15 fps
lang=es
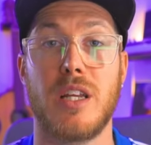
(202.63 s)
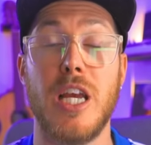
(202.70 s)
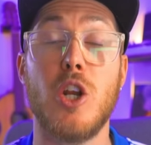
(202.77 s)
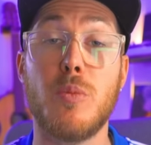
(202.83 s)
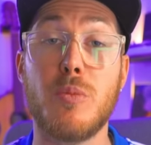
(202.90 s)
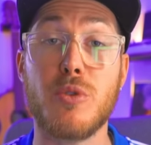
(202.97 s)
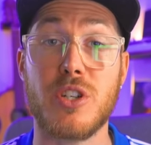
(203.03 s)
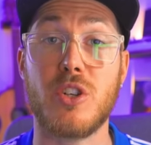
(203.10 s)
que
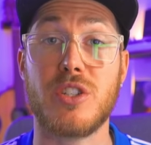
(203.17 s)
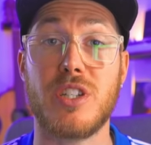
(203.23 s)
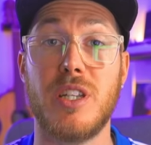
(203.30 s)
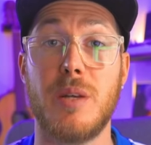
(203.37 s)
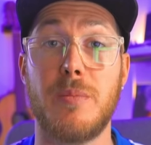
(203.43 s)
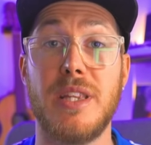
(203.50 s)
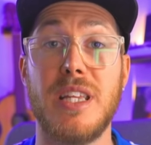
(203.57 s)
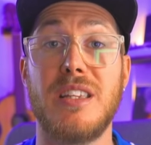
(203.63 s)
los músicos
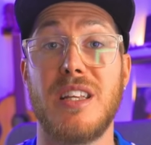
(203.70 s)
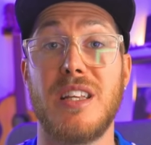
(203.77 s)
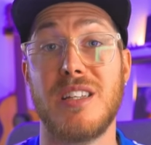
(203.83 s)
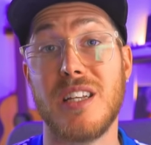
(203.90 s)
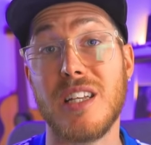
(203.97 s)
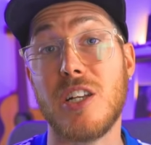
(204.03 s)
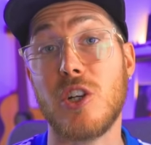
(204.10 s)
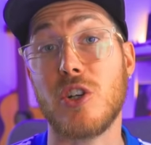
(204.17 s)
independientes
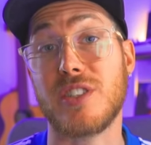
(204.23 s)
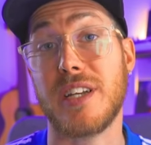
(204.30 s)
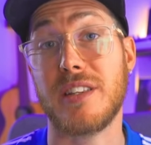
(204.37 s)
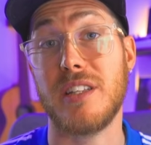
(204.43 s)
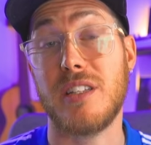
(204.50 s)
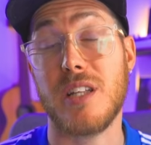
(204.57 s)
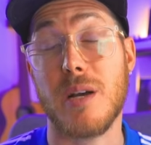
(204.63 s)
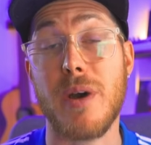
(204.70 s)
y los
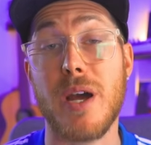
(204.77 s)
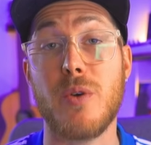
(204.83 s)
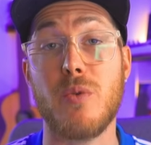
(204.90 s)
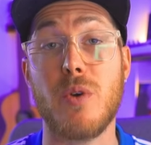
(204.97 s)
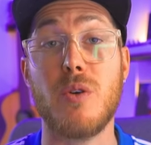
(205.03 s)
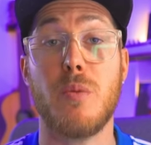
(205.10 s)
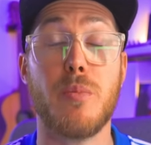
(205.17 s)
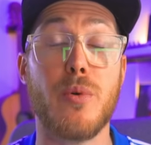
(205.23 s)
artistas más
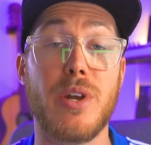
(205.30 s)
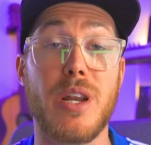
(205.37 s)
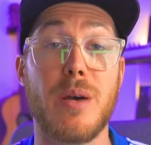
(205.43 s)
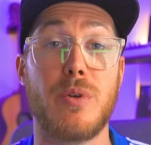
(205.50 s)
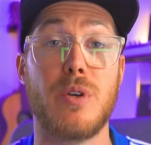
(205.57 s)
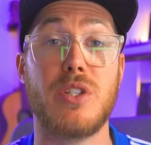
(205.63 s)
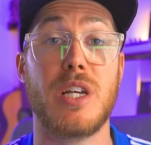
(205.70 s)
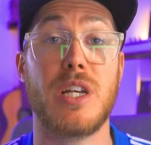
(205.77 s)
nuevos pueden
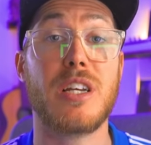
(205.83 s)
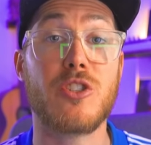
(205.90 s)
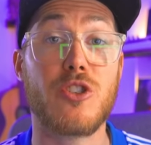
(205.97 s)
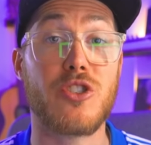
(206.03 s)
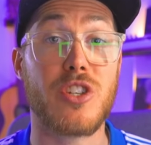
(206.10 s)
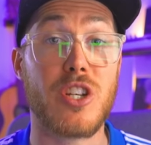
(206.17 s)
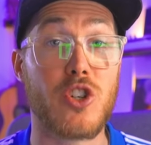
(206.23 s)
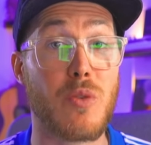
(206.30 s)
aprovechar, que
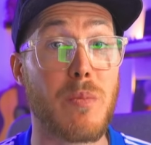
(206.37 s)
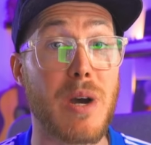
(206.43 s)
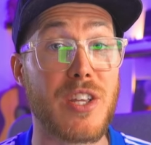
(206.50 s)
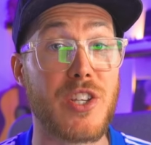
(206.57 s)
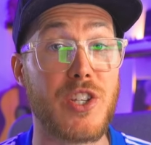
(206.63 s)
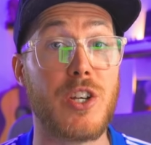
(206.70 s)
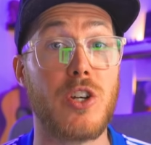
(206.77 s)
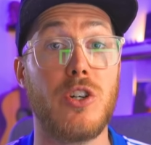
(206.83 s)
son sellos más
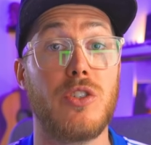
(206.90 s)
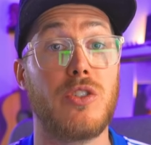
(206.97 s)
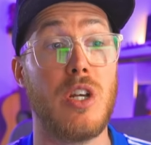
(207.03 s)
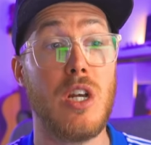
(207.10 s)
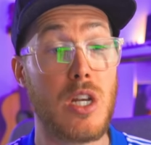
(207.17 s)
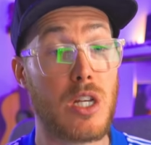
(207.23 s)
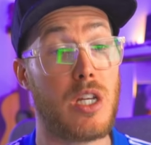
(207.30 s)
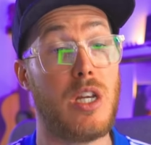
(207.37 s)
chicos,
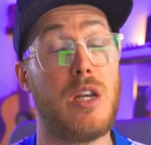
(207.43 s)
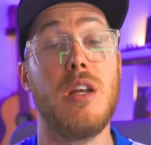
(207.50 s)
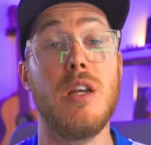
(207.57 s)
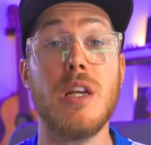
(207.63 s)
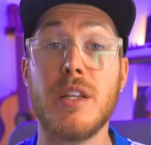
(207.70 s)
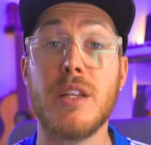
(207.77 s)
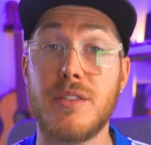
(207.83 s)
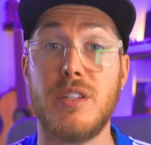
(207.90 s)
que
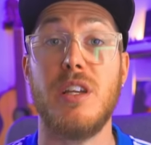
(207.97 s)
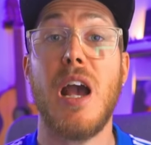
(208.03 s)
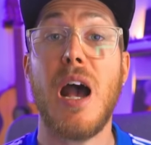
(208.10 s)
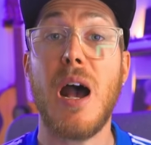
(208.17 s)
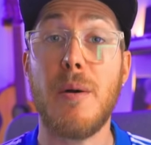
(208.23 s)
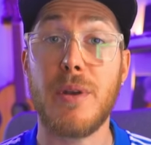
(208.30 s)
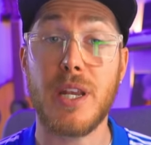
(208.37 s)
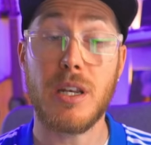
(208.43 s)
sí
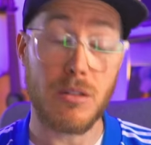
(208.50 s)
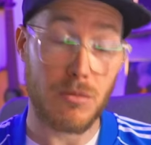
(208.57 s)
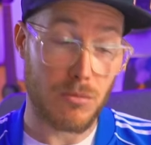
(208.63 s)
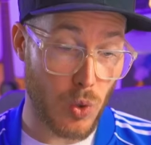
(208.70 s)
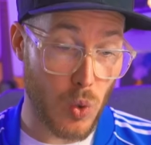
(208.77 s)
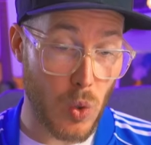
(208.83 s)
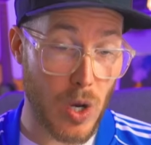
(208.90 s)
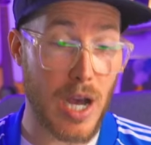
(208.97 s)
abren
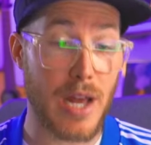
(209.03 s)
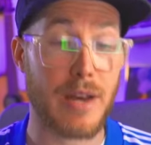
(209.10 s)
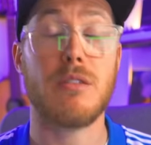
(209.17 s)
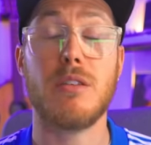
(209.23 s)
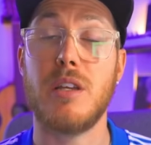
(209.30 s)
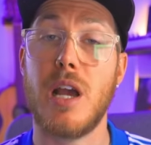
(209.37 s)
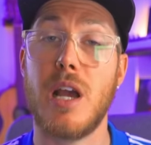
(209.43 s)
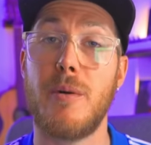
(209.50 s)
lugar
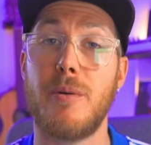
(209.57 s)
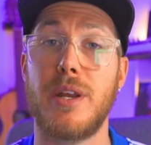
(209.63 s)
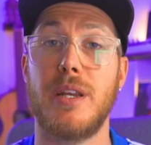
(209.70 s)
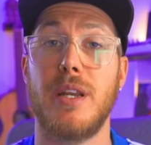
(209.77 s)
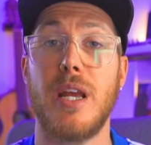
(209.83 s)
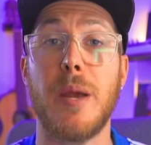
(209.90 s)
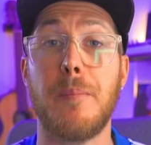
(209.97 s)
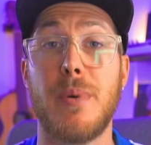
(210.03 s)
y
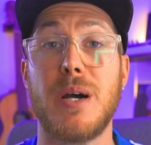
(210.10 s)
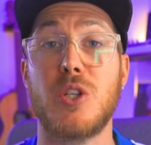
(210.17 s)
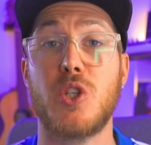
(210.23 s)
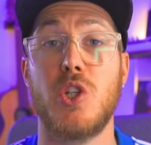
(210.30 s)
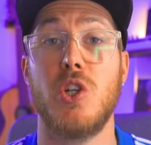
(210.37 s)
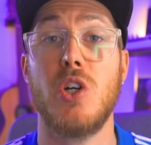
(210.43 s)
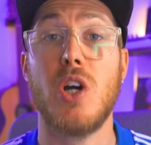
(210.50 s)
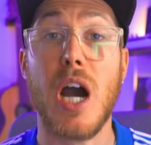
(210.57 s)
abren
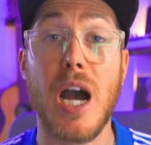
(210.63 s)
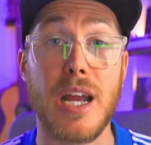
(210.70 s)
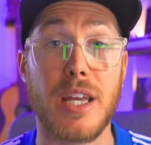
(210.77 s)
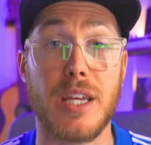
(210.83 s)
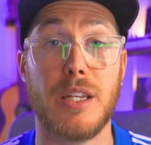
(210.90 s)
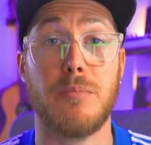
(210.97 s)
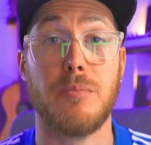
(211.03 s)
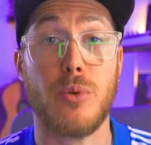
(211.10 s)
espacio a
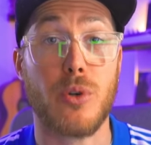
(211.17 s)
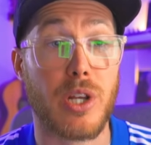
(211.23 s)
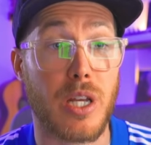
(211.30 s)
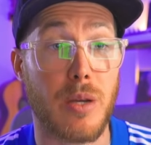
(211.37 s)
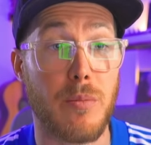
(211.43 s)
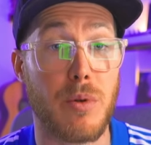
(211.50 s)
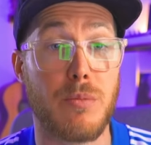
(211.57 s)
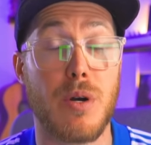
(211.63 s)
que, por
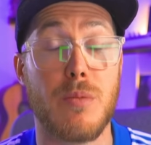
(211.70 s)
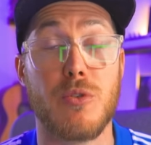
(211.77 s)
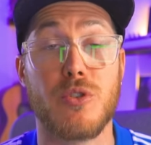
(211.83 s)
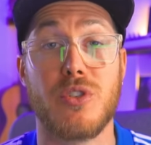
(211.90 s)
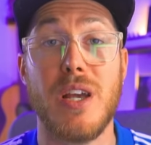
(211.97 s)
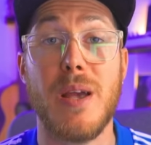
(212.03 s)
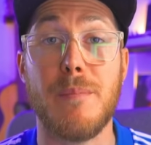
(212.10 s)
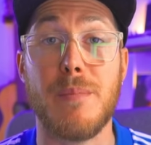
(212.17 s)
ejemplo,
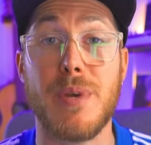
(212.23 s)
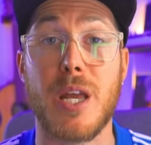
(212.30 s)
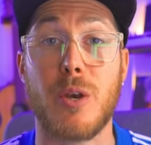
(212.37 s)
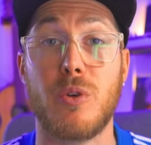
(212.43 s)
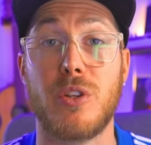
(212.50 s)
podamos enviar